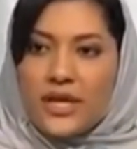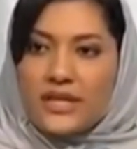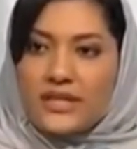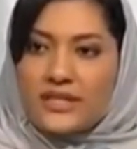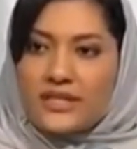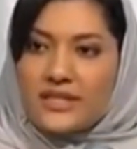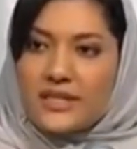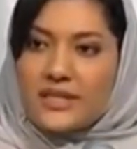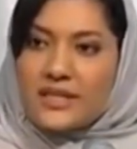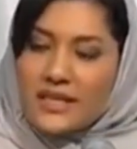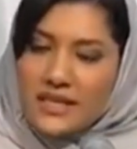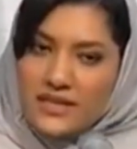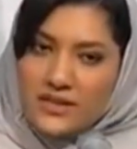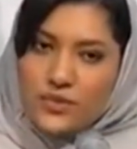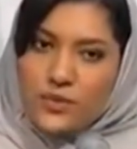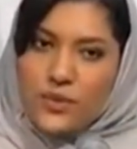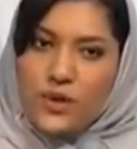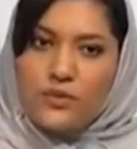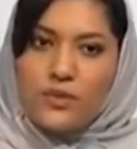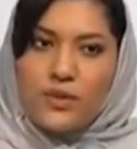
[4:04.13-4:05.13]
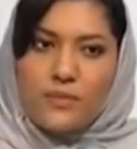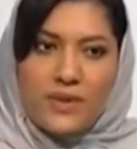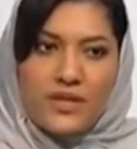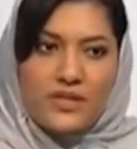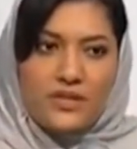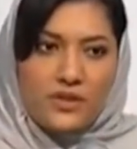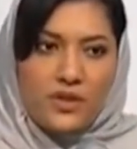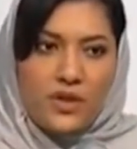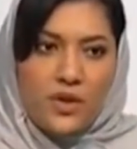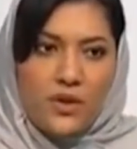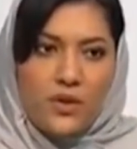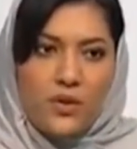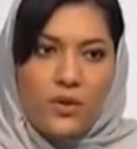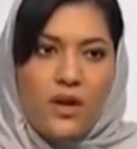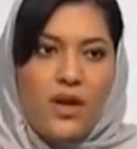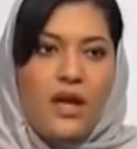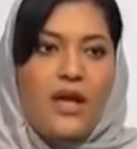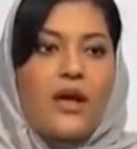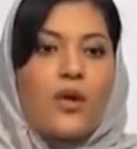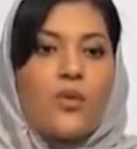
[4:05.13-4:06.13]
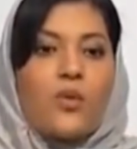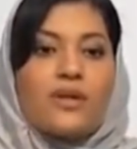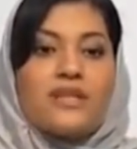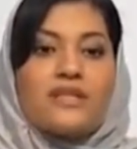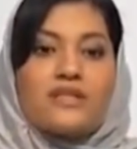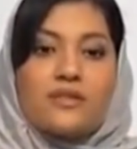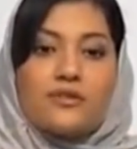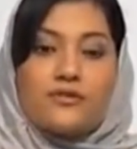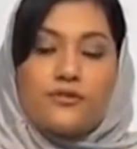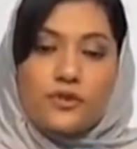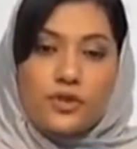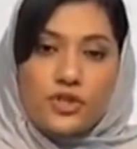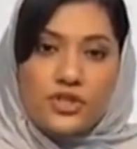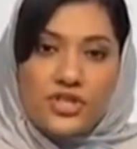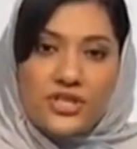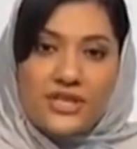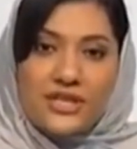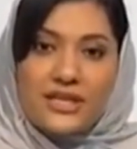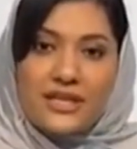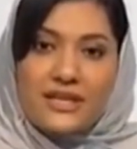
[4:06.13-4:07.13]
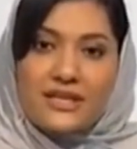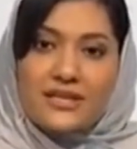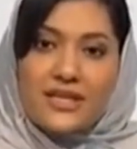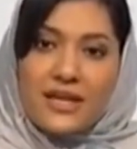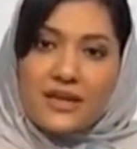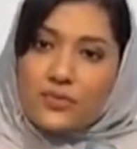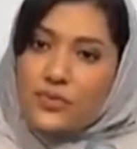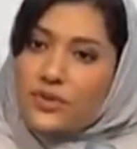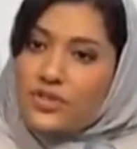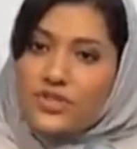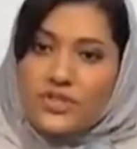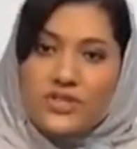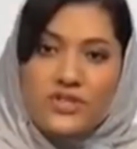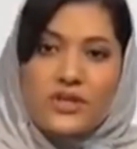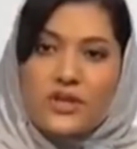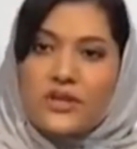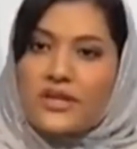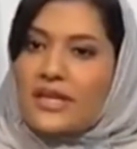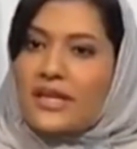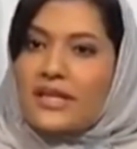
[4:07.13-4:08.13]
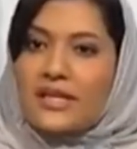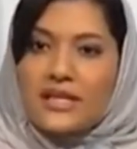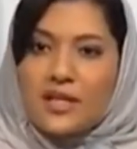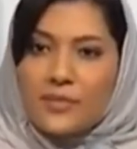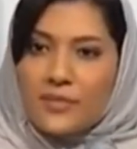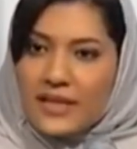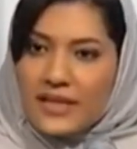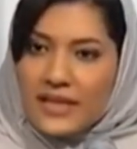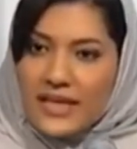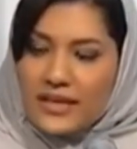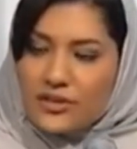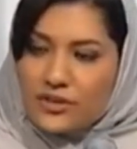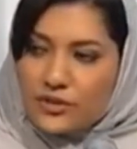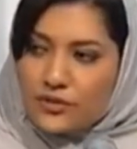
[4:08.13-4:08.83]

لأقوى السيدات تأثيرا في العالم العربي سعت الأميرة ريما ولا